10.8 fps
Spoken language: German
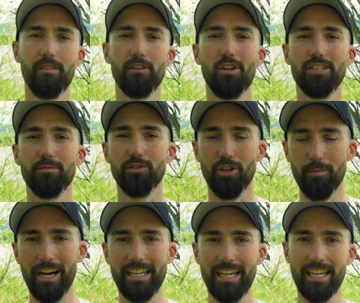Wenn du also im
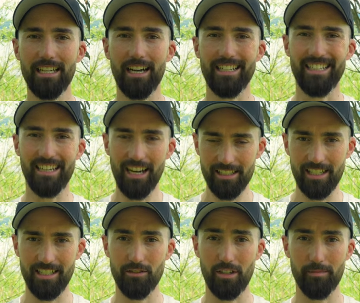Sommer eine regenreiche Nacht
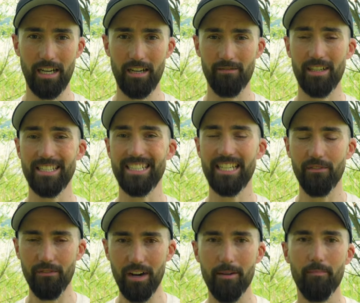hast und am Tag war es
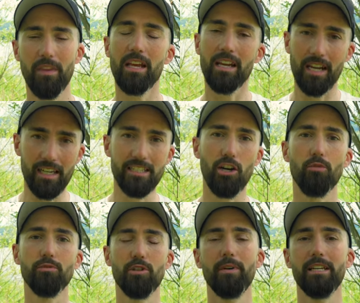sehr warm, kann es auch
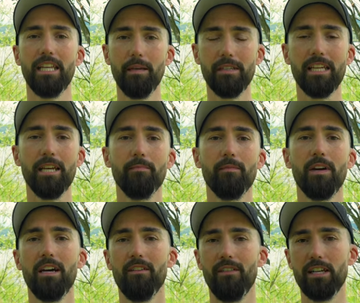im Sommer Nebel geben,
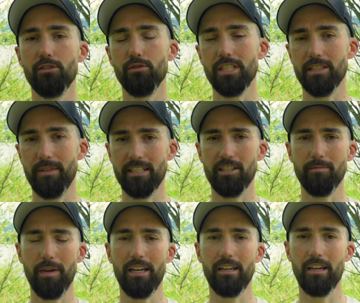weil natürlich das Wasser zum
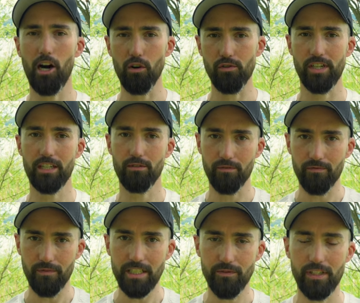einen aufsteigt und
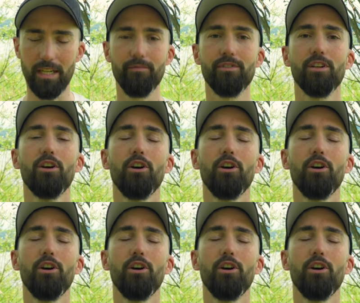weil es verdampft